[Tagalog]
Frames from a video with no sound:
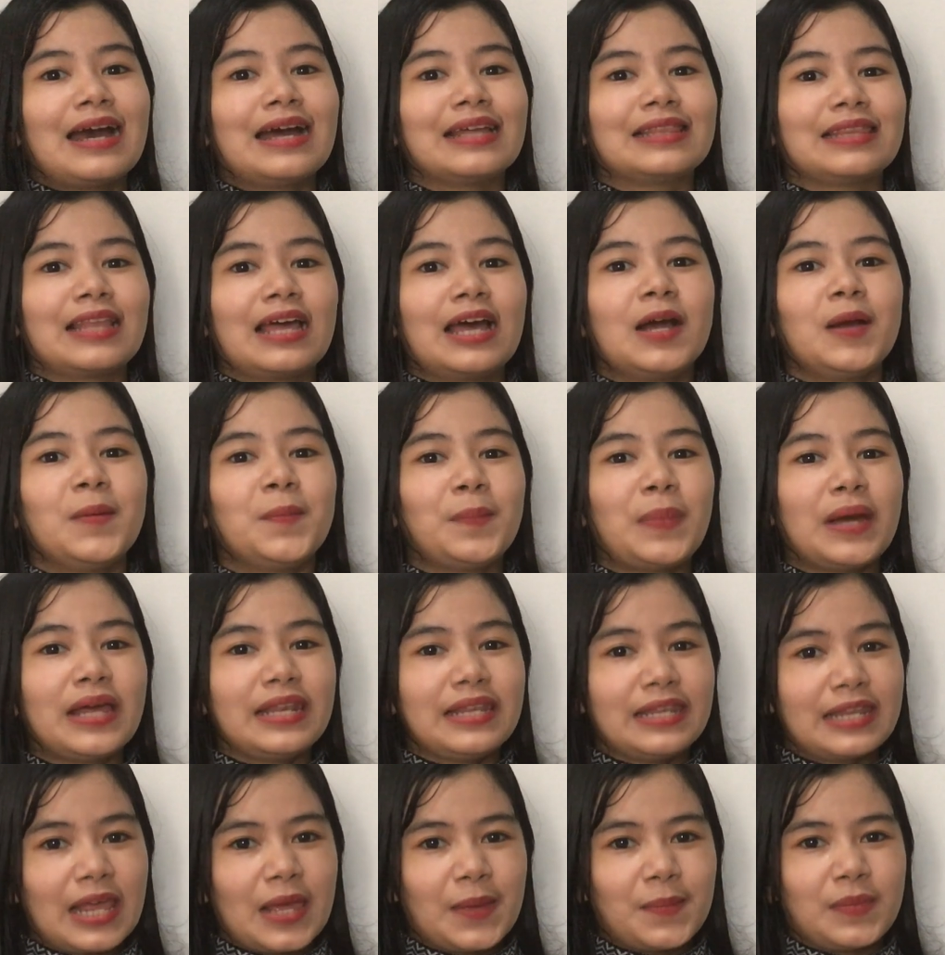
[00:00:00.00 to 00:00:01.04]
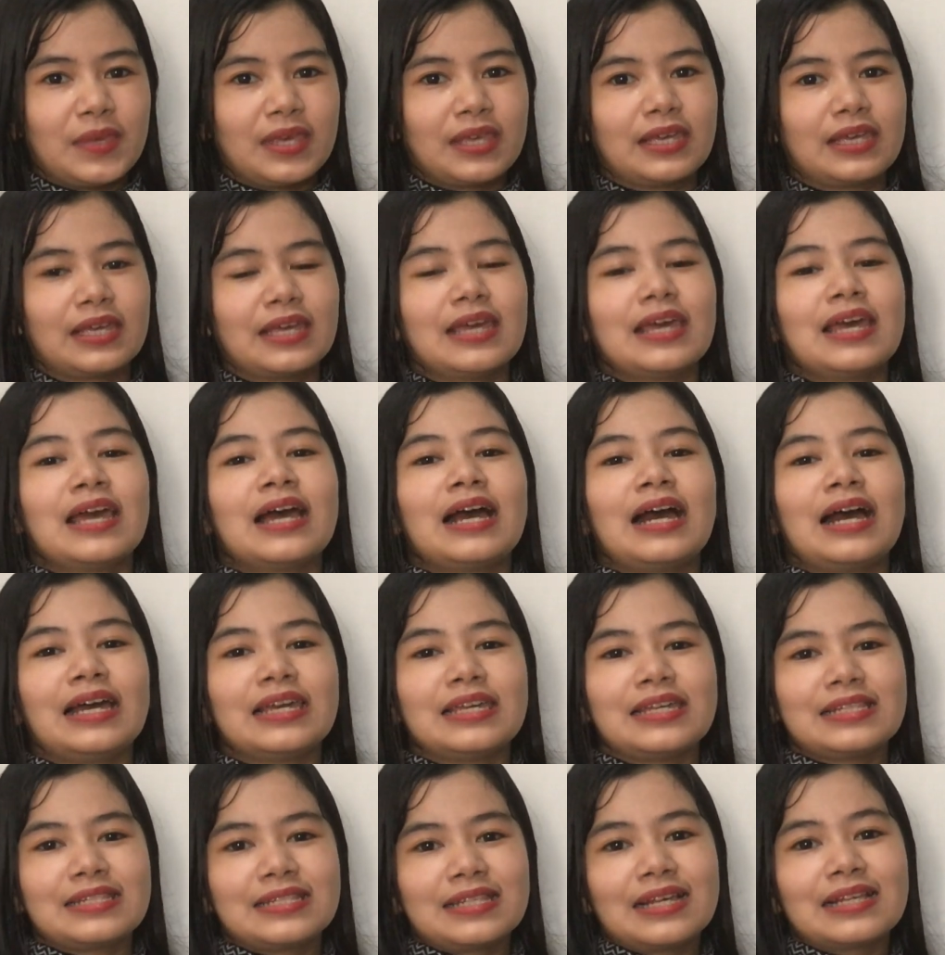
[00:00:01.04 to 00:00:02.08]
At ang pandemic
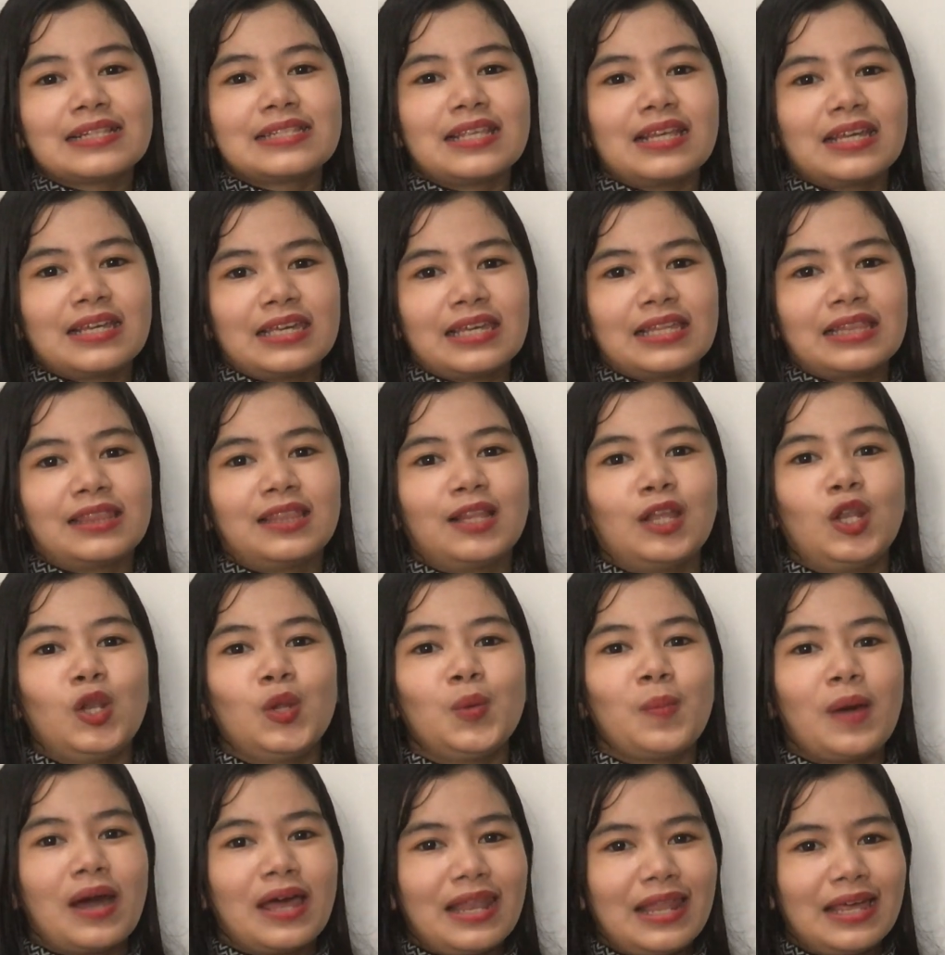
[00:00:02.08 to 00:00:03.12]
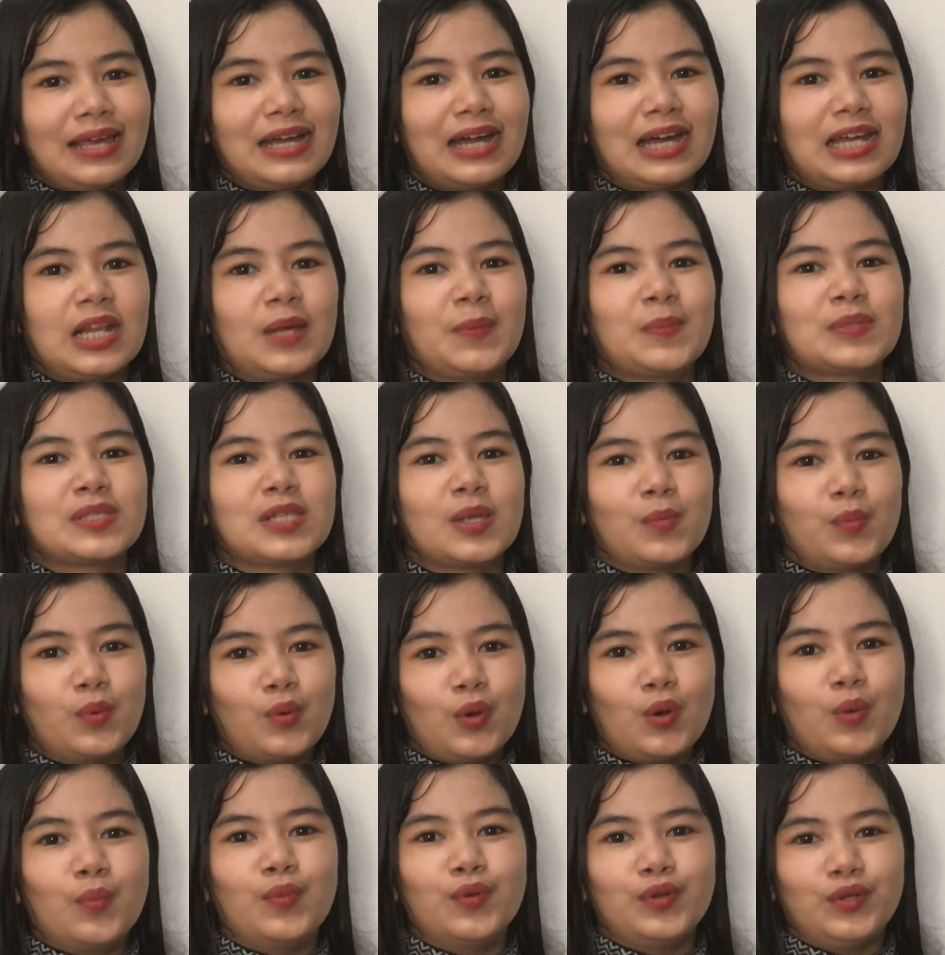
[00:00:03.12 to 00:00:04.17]
ay isang sakit na lumalaganap sa
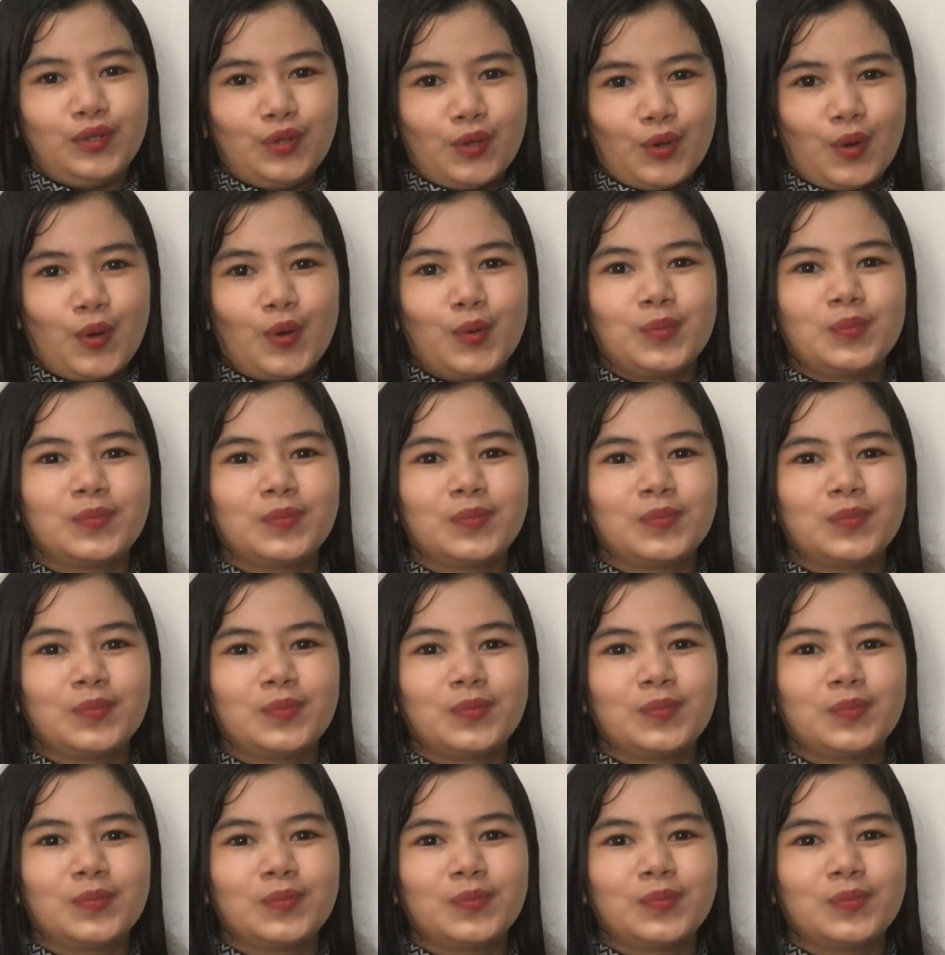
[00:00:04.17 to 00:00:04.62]
buong mundo.